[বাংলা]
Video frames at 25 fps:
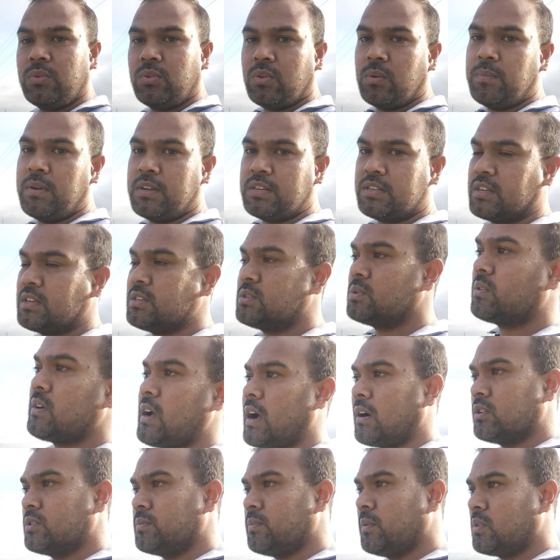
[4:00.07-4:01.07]
যেহেতু বেশ কিছু
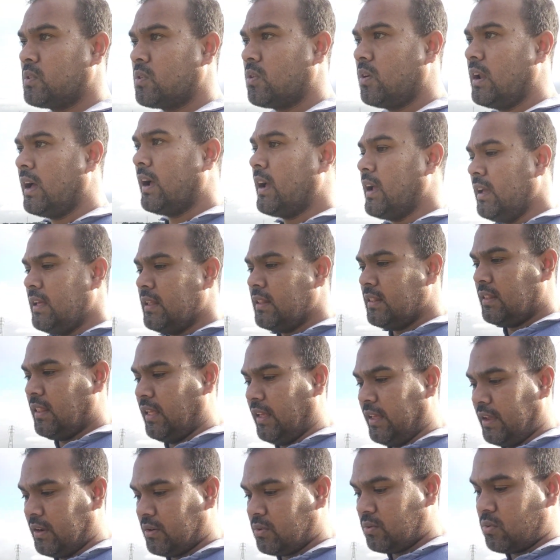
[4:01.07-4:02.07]
কাগজপত্র লাগে
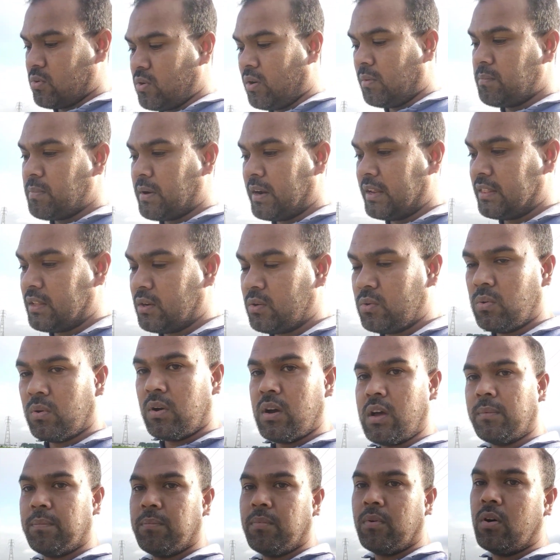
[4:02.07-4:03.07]
তাই একটু কোম্পানিতে
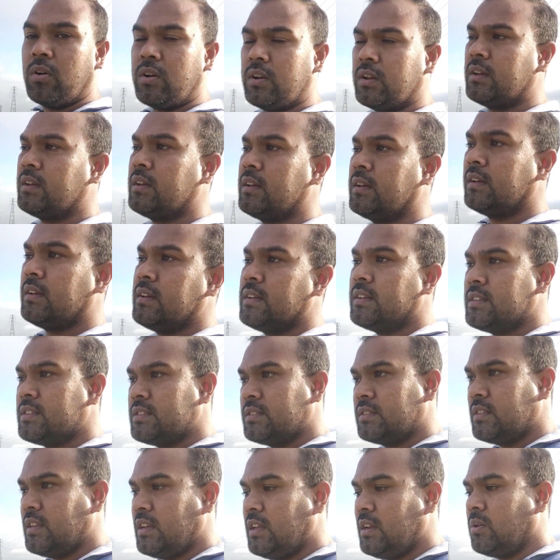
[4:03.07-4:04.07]
ঢোকার পর
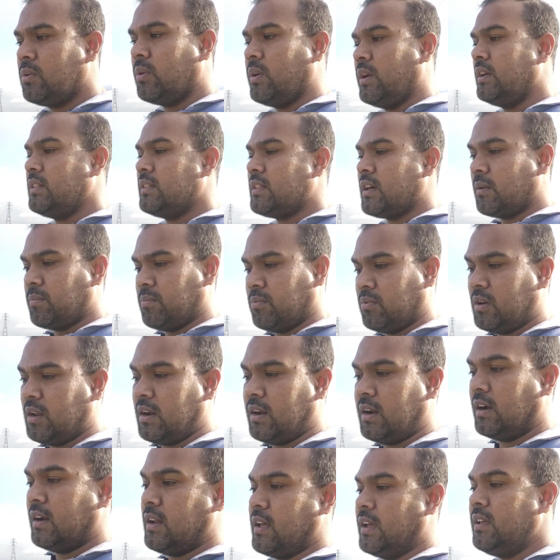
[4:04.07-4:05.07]
স্থির হয়ে তারপর
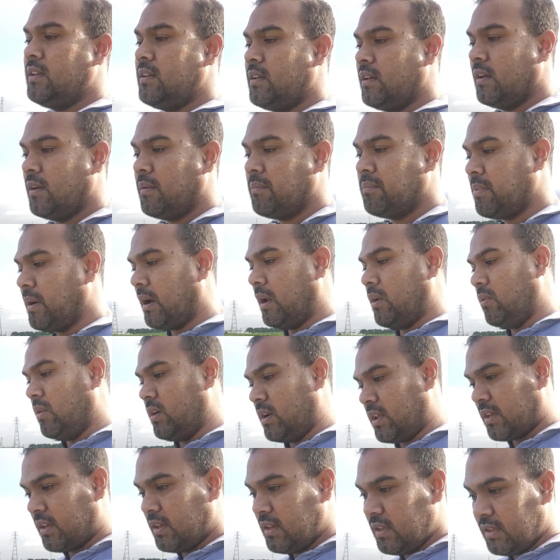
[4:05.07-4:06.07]
আনাটাই ভালো
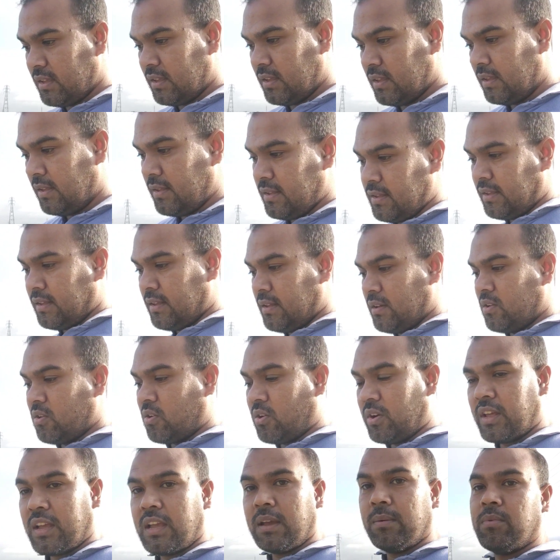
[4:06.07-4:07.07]
আর কি
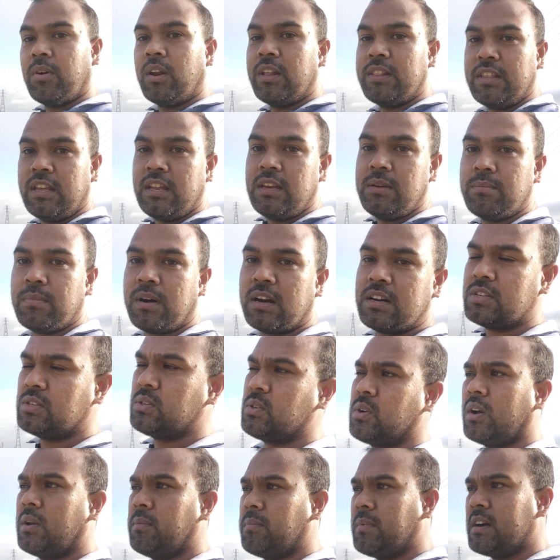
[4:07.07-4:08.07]
অনেকে বলে তিন মাস
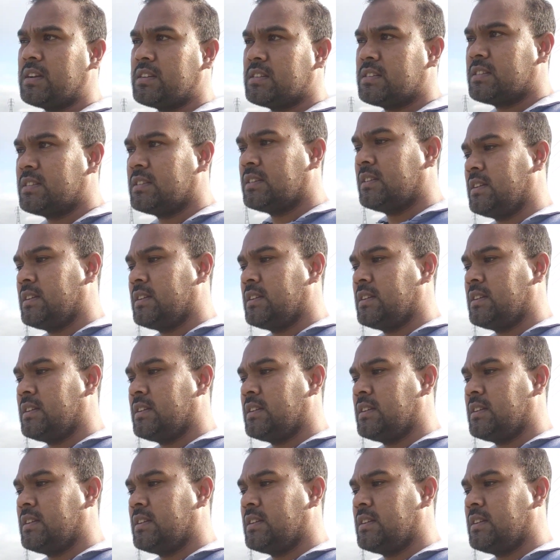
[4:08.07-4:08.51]
ছয় মাস